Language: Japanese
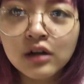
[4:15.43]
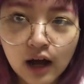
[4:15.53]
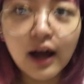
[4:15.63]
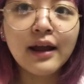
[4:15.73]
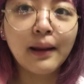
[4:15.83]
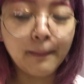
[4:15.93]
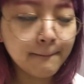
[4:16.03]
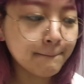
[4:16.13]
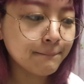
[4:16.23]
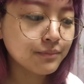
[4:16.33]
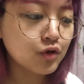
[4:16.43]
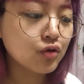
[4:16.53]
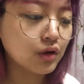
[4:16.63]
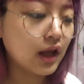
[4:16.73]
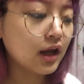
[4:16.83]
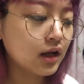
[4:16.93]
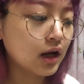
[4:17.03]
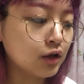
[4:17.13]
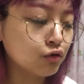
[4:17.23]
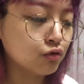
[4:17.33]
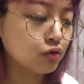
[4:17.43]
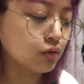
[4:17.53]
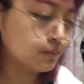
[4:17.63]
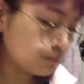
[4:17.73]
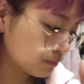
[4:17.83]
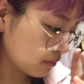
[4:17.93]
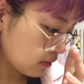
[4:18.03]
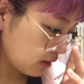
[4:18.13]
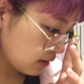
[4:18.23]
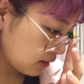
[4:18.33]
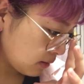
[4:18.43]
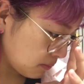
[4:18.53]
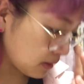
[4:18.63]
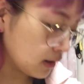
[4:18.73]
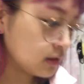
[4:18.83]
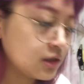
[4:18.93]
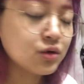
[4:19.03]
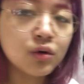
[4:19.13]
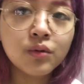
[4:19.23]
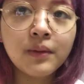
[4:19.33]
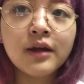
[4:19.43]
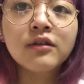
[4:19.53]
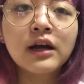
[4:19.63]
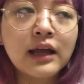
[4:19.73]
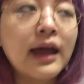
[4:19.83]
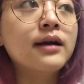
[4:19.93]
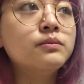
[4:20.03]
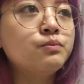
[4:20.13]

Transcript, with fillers: はいちょっとねあのーまあ一応メールだけ